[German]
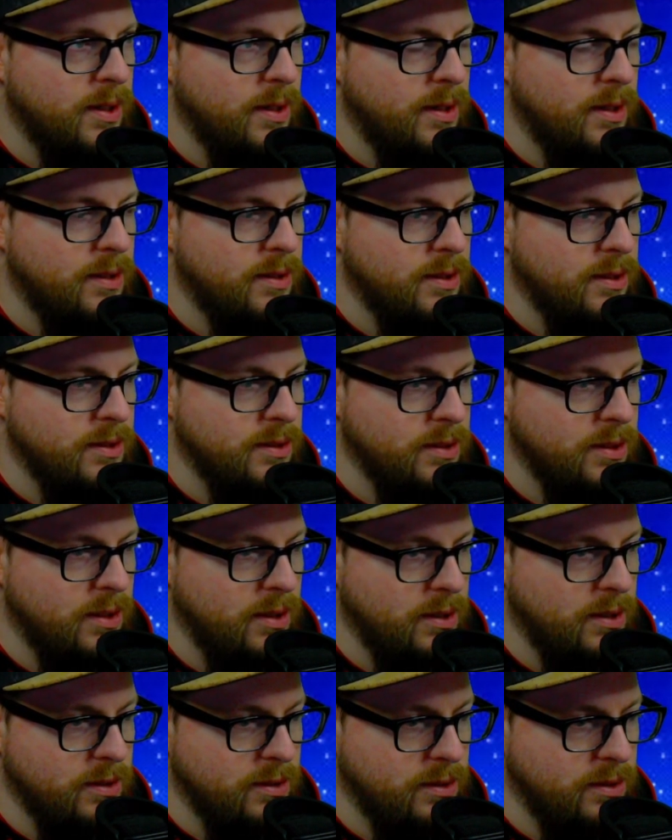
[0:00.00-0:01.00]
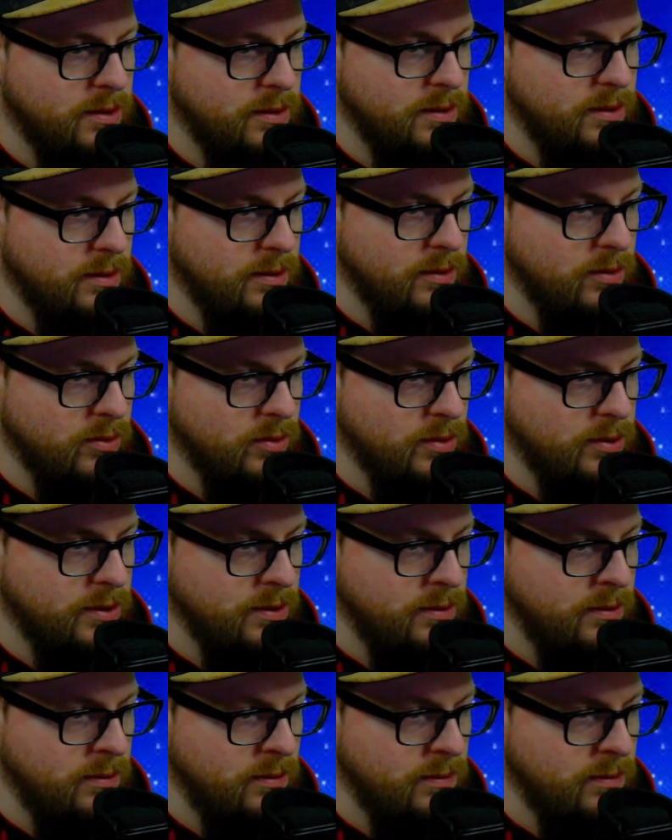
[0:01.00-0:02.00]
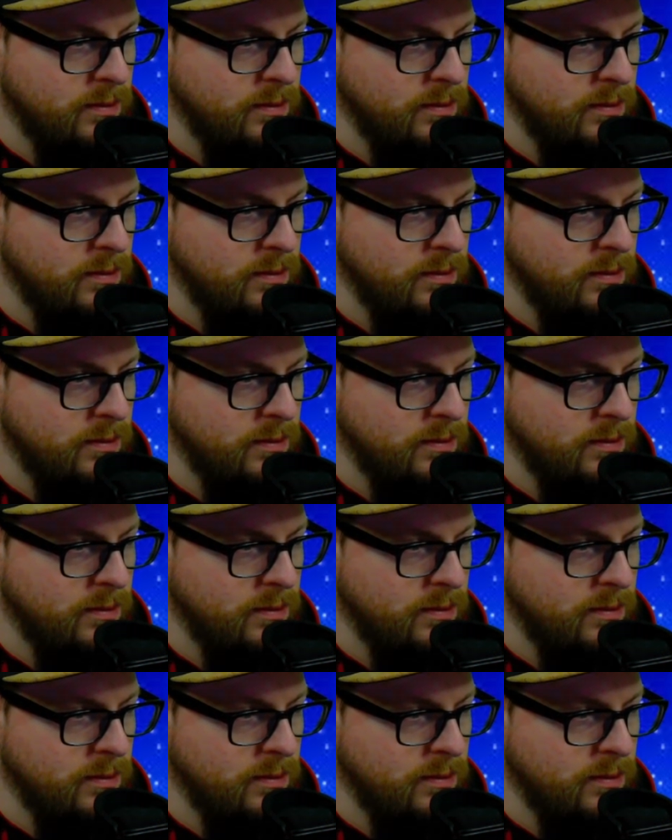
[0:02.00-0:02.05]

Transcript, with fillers: anders gleich äh, nutzen.